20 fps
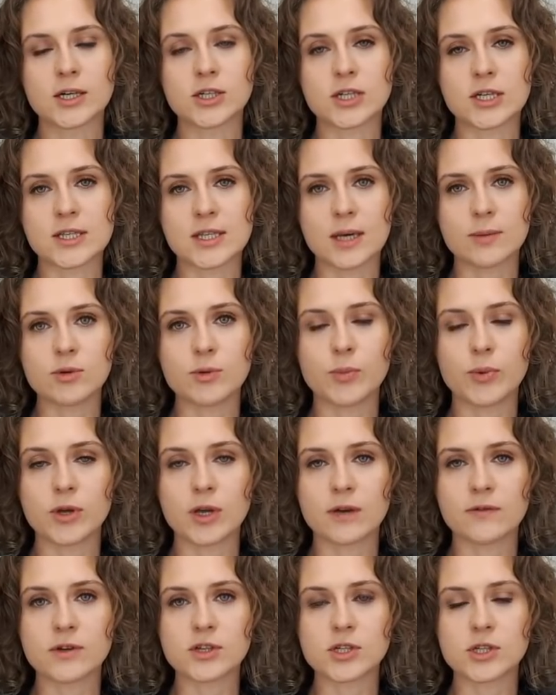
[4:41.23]
Czasami
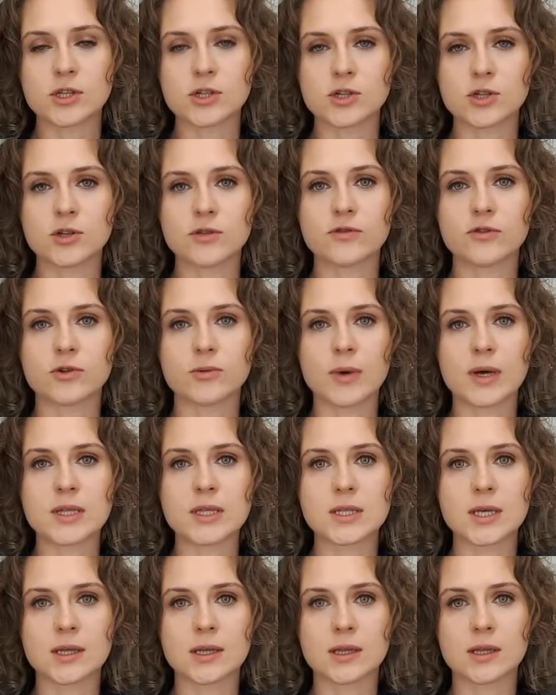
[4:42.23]
pojawia się też
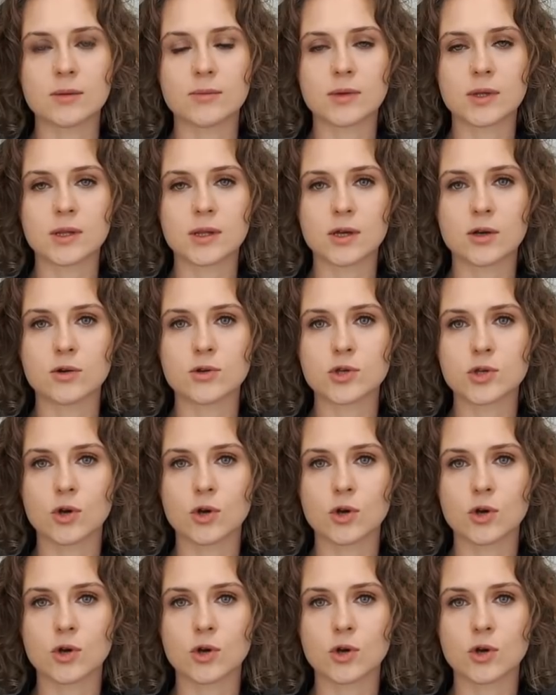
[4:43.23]
informacja na temat tego,